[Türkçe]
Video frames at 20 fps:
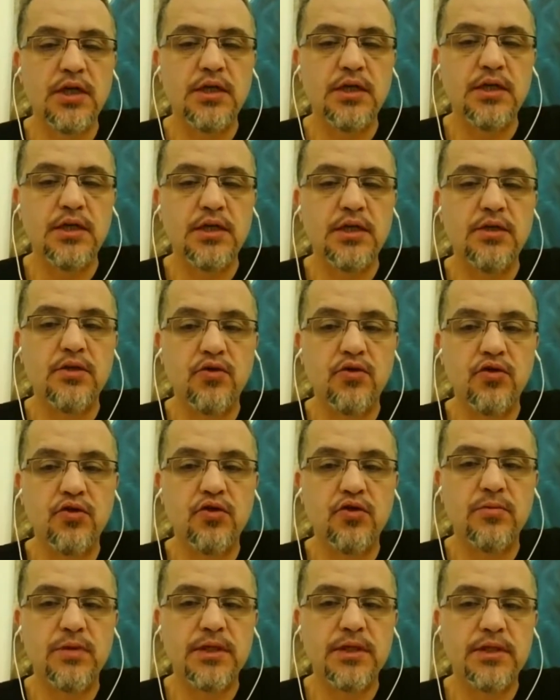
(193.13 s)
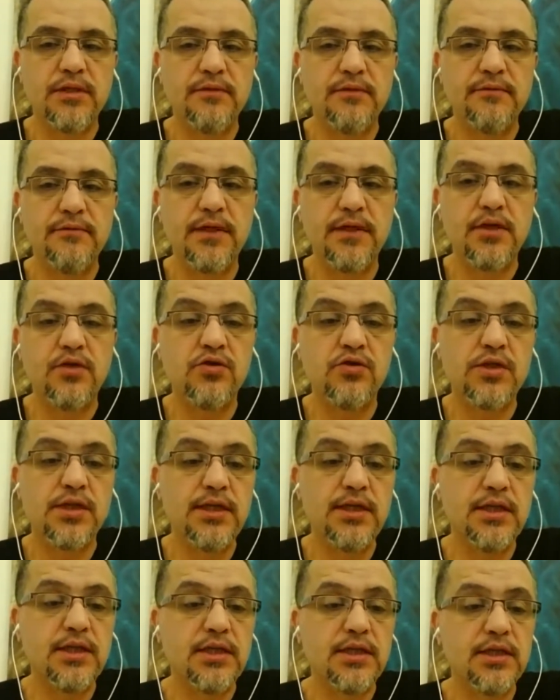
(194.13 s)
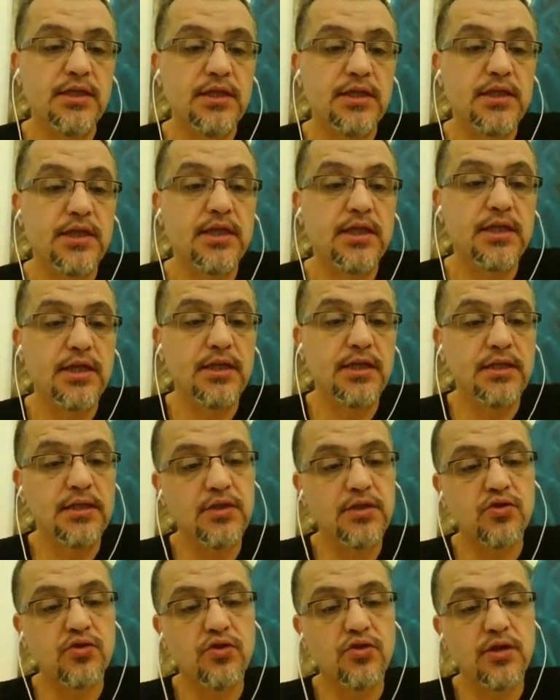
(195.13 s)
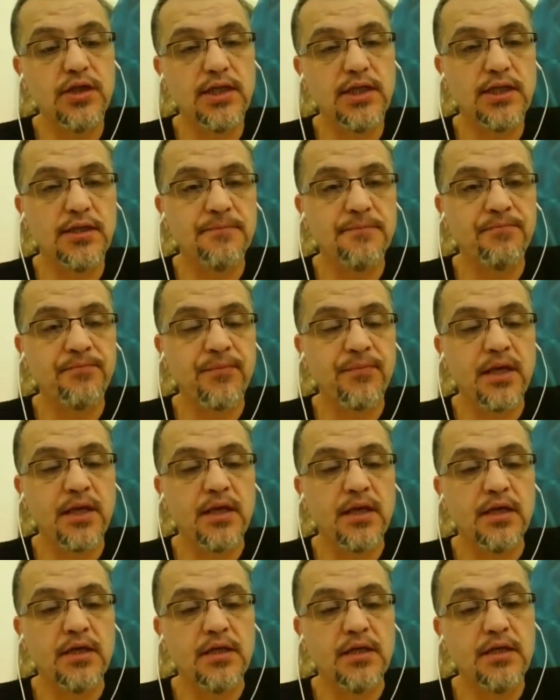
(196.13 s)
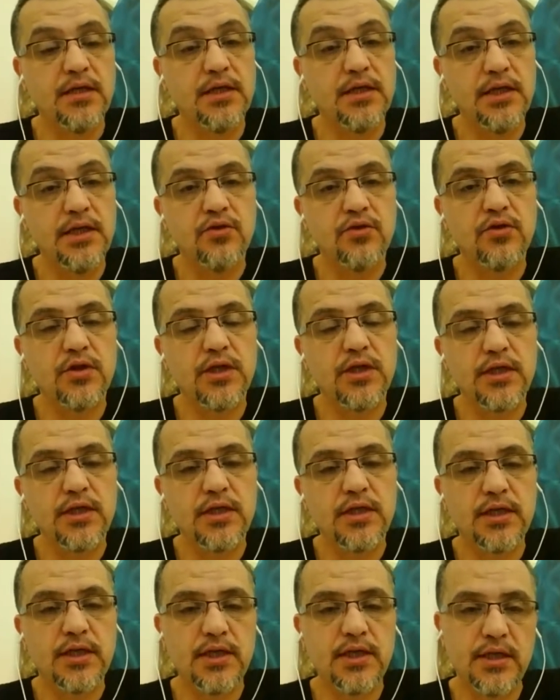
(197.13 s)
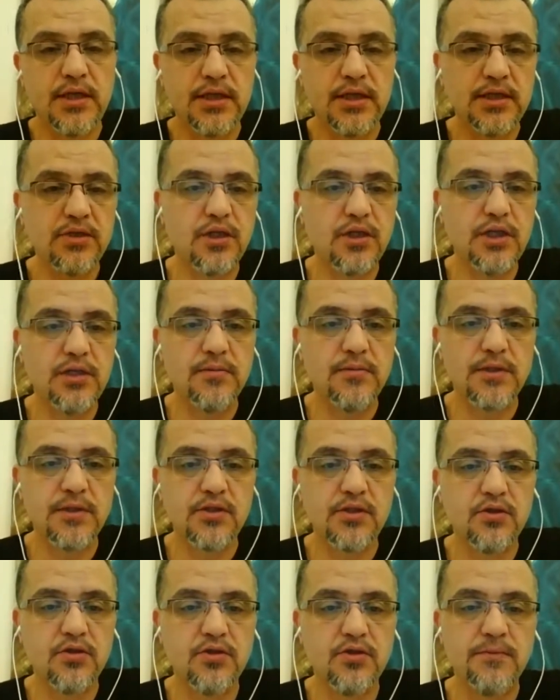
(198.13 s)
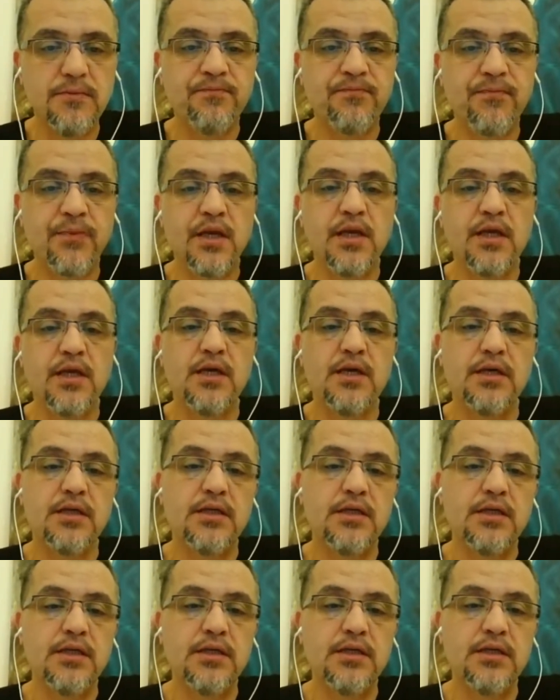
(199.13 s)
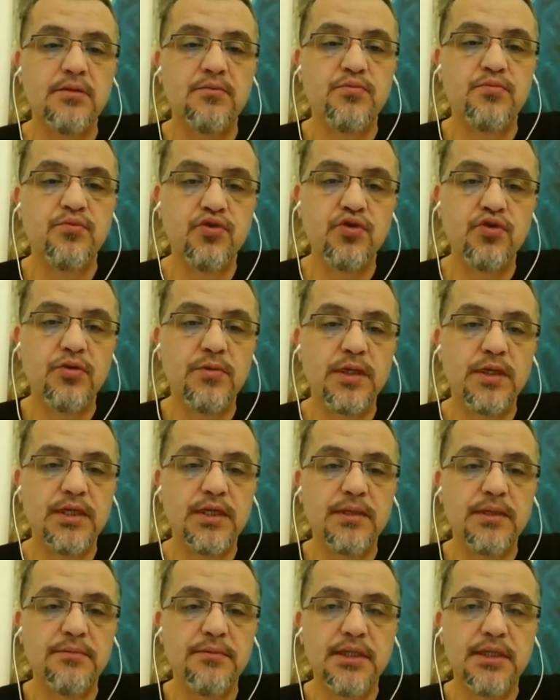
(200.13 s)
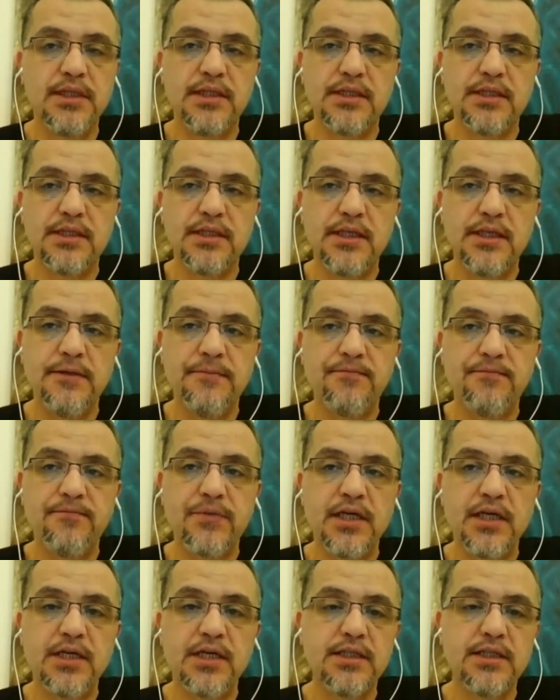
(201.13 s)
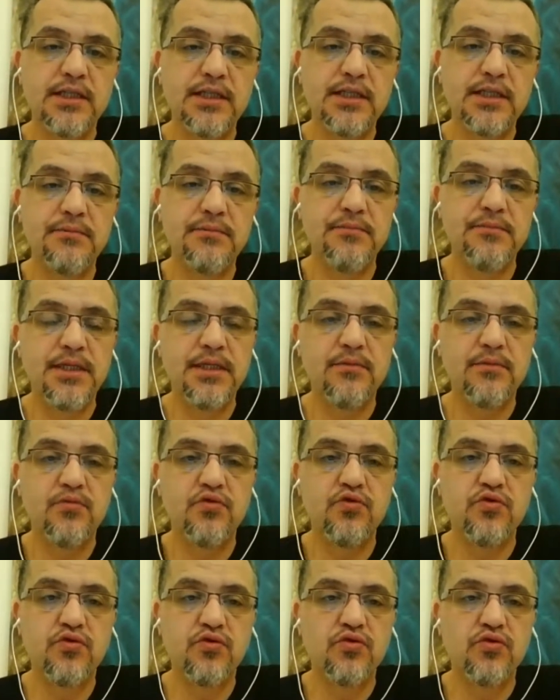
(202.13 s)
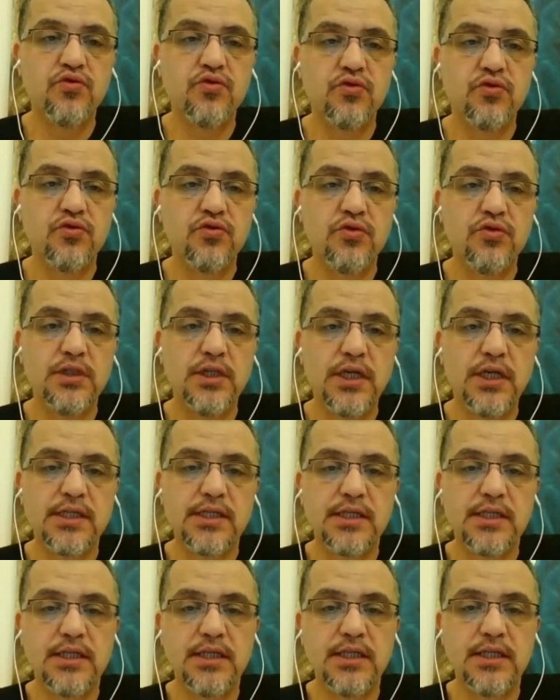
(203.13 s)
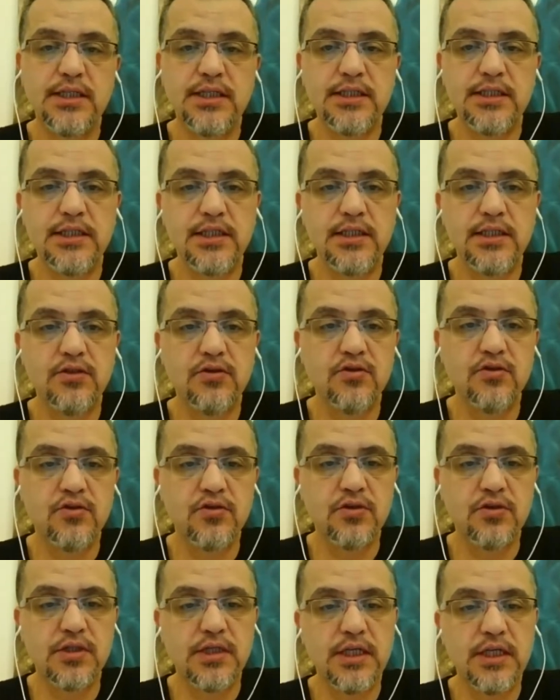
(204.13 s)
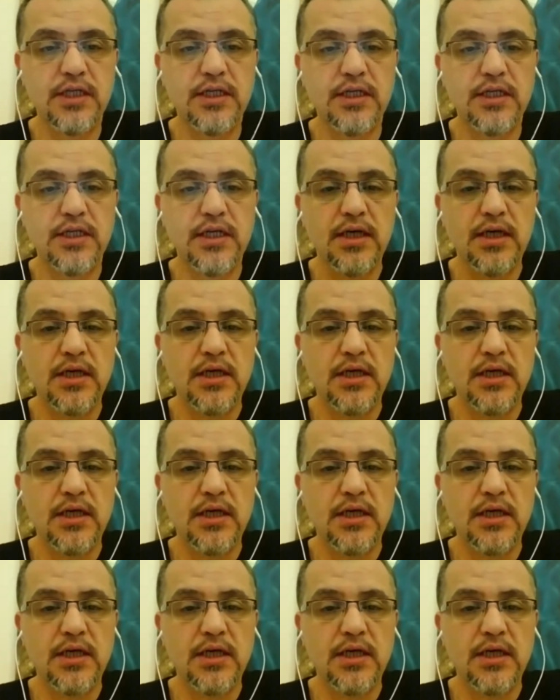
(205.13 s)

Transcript: e, o romanı ve özellikle de Karanlığın Sol Eli. E, ilk olarak Karanlığın Sol Eli basılıyor. E, bu romanla birlikte kadınların bilim kurgu dünyasına girdiğini görüyoruz. Yani